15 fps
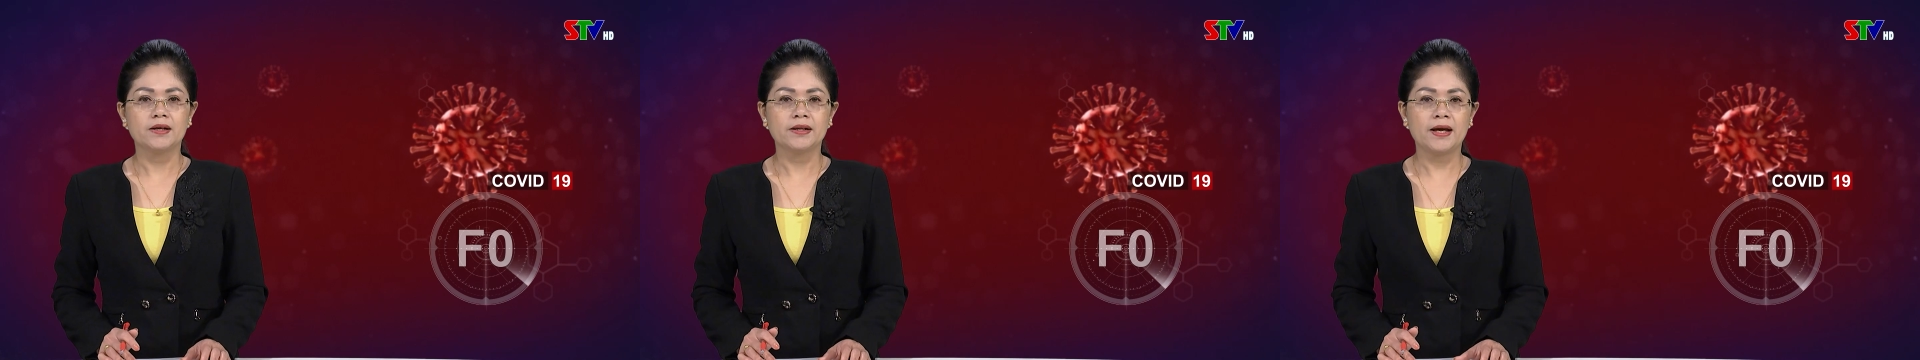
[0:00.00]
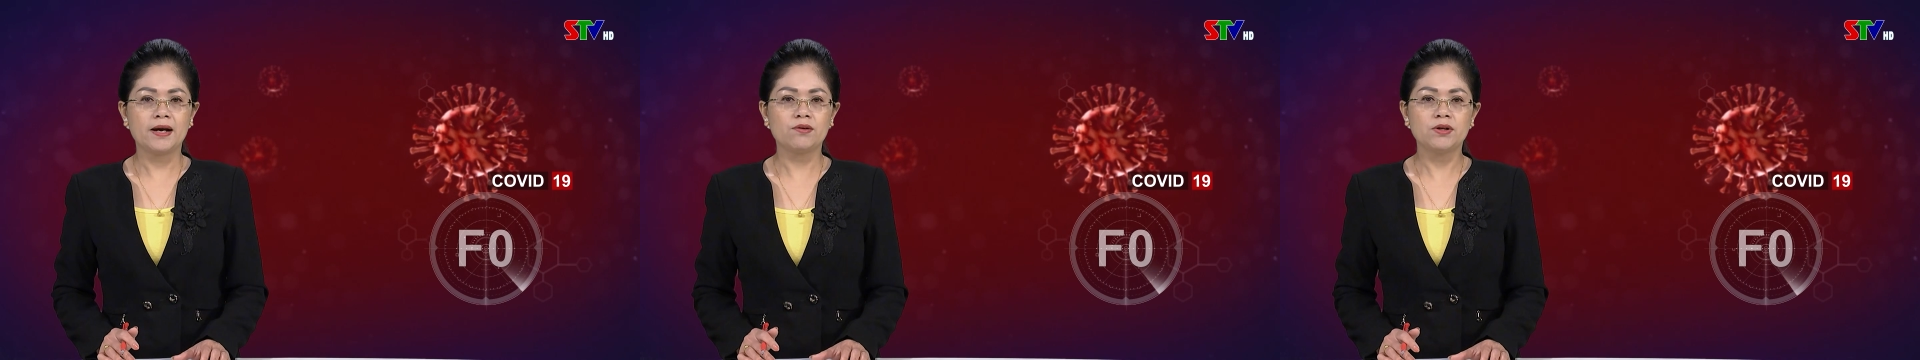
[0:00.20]

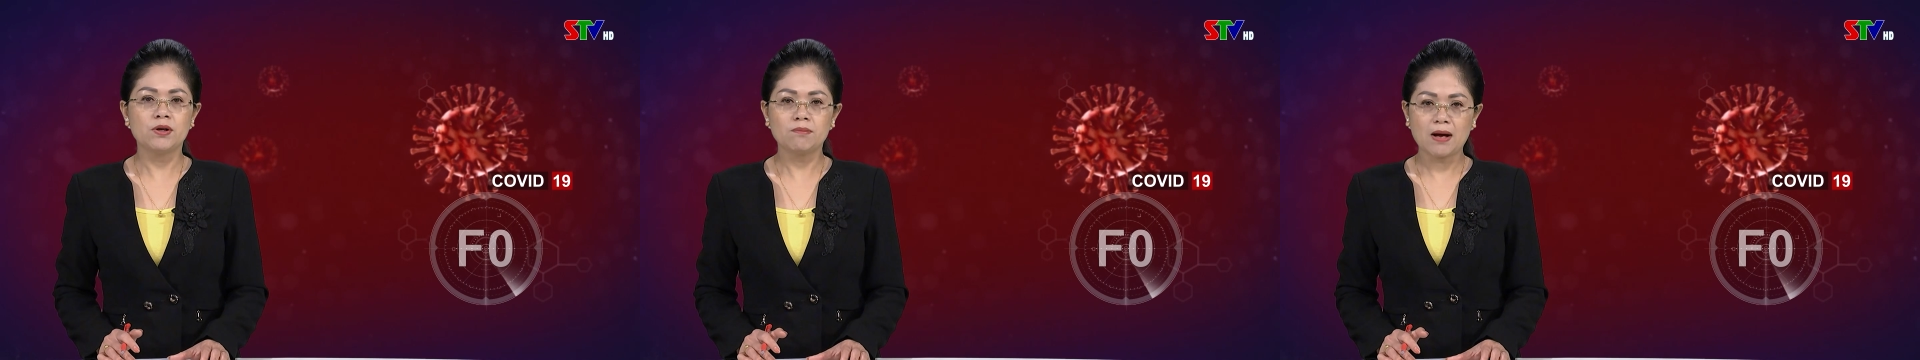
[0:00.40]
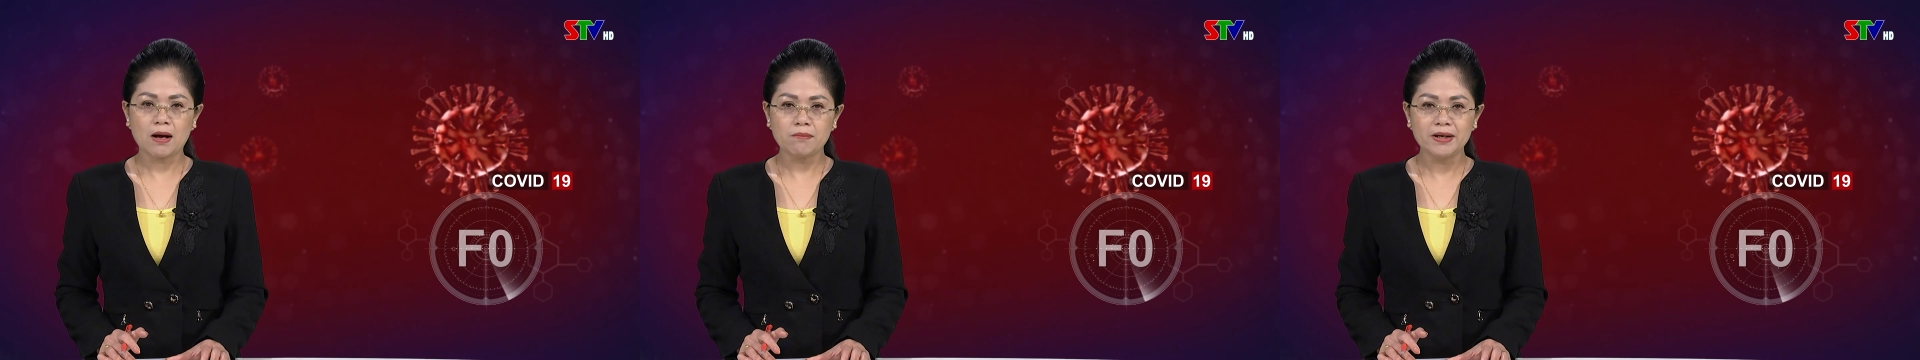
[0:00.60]
Theo thông
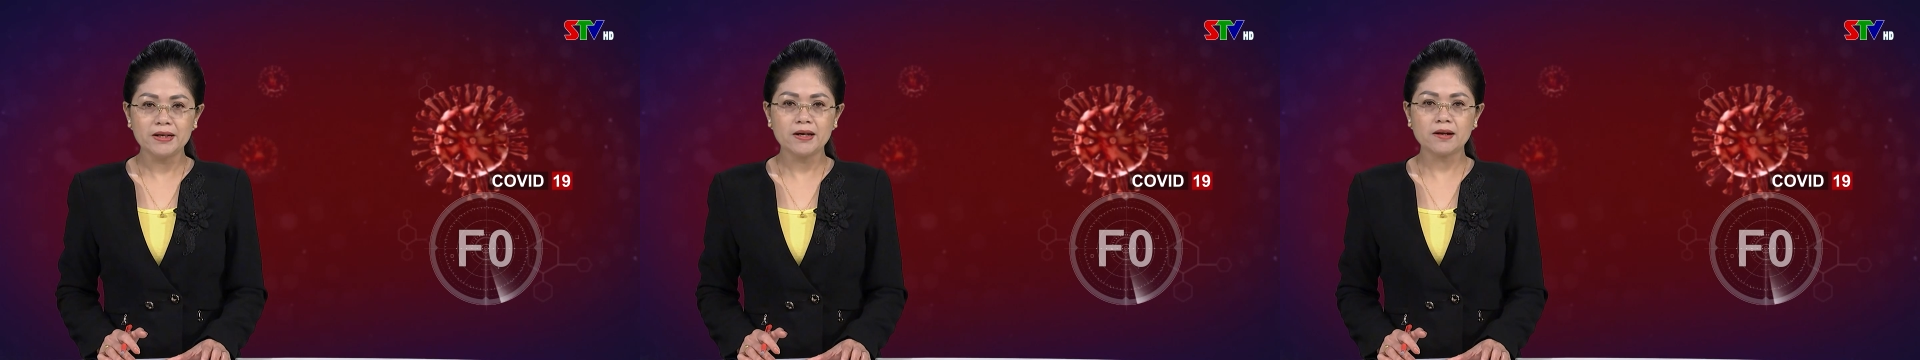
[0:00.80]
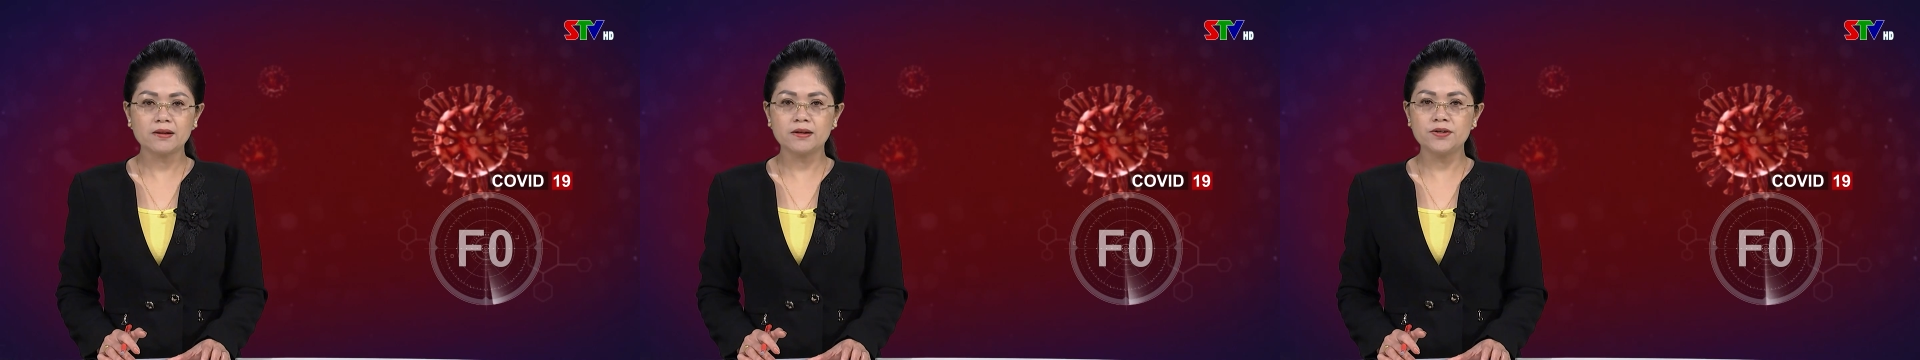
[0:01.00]
báo mới
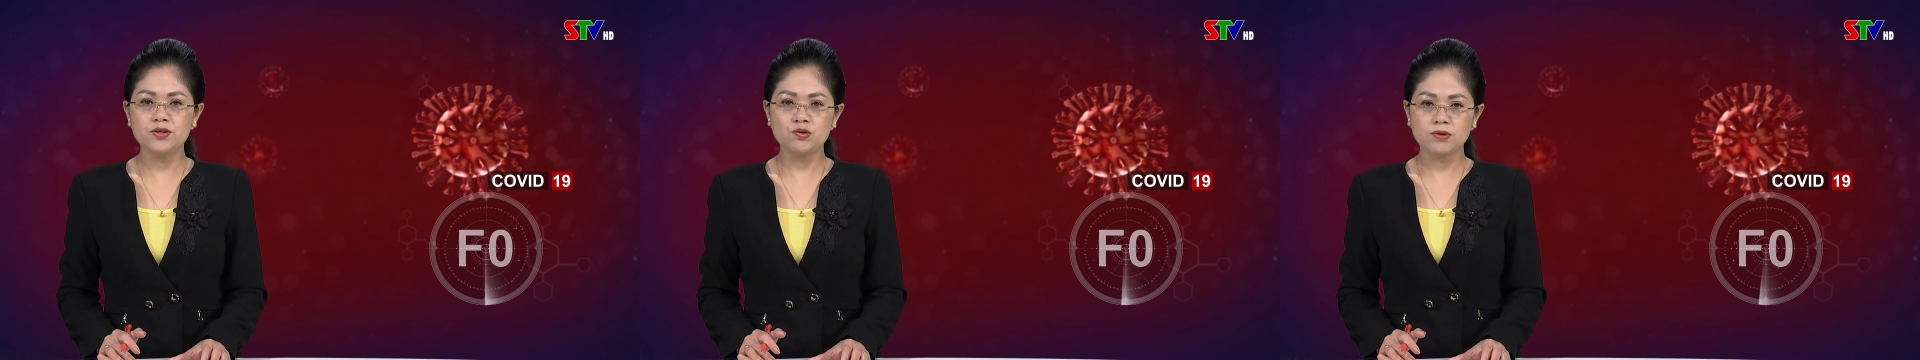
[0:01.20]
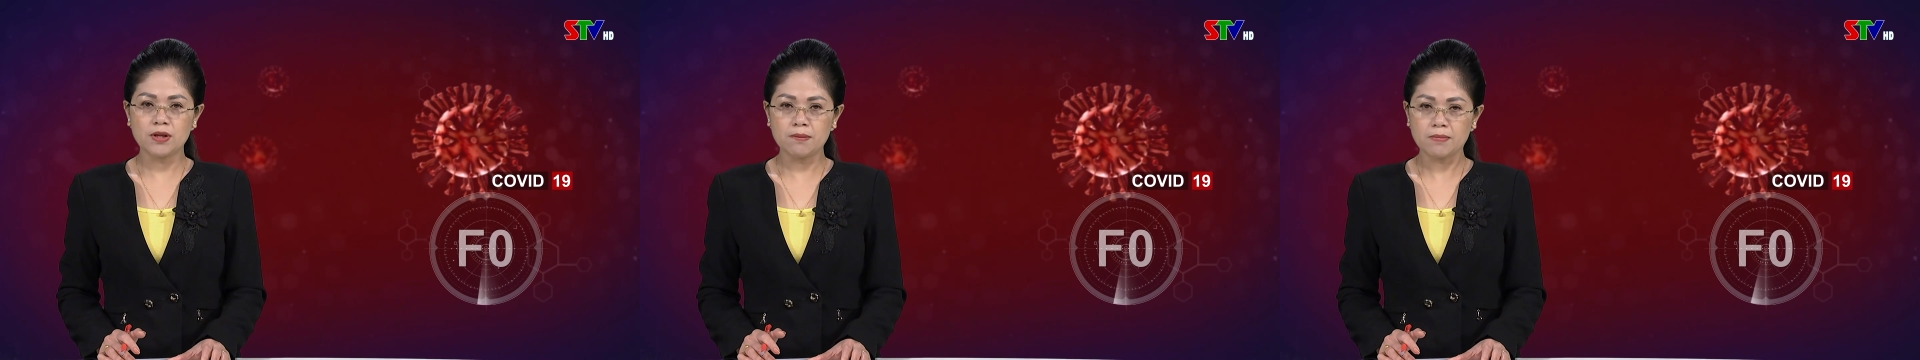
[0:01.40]
nhất từ
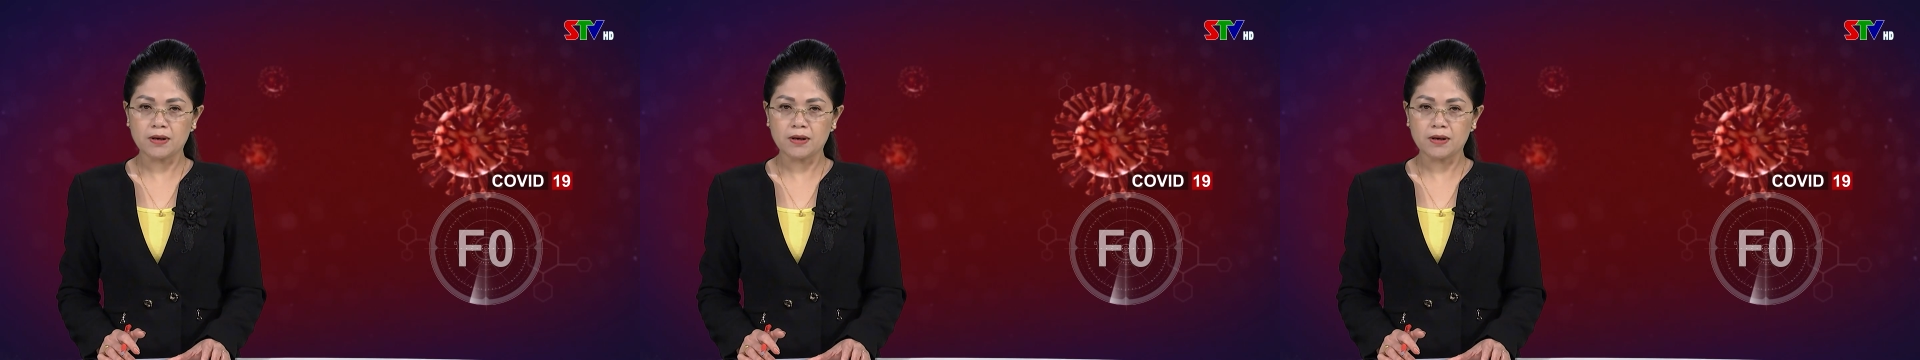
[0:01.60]
Trung tâm